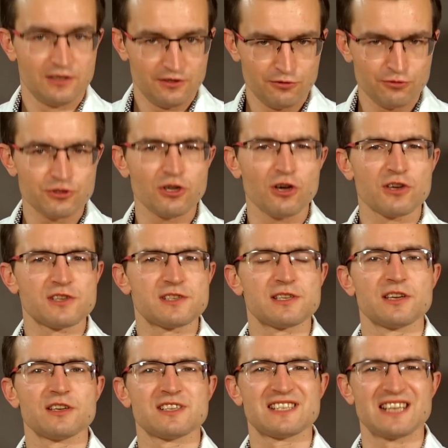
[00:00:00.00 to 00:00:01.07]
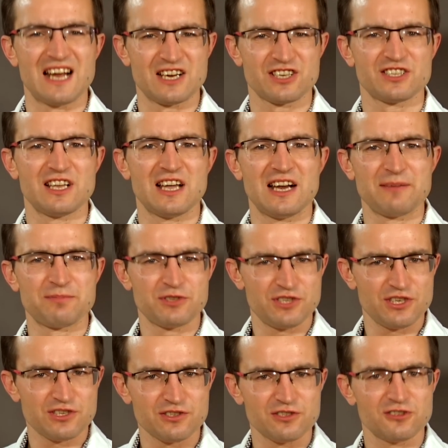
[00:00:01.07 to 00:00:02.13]
Już to jest straszne, ale
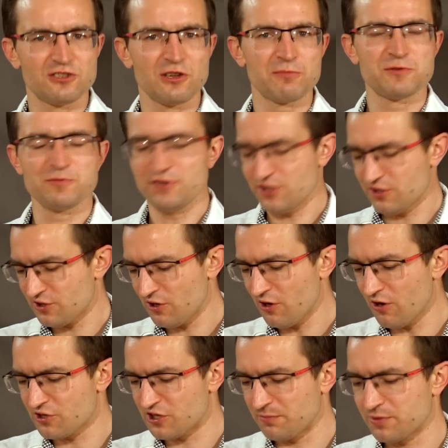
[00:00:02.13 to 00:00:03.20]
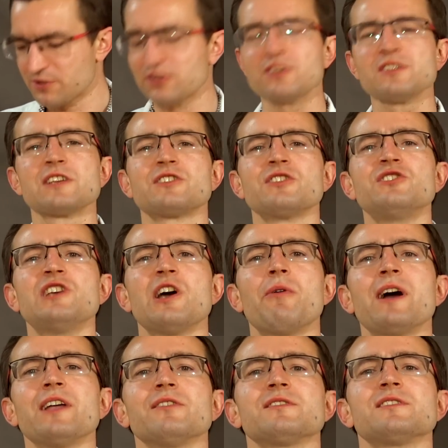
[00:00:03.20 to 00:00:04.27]
przecież to brzmi jeszcze gorzej, bo co to znaczy
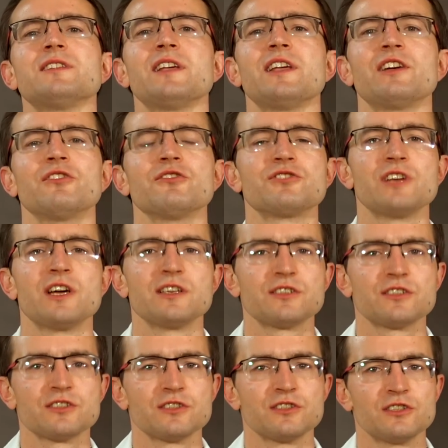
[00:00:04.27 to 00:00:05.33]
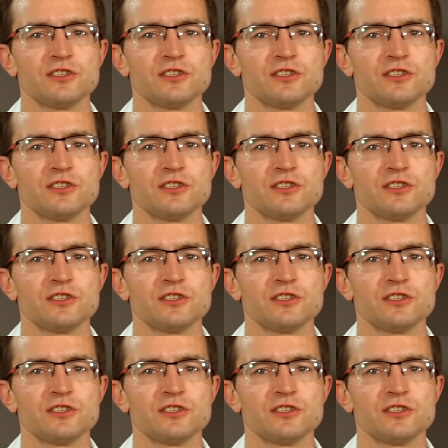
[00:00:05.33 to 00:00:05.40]
działając na jego rzecz?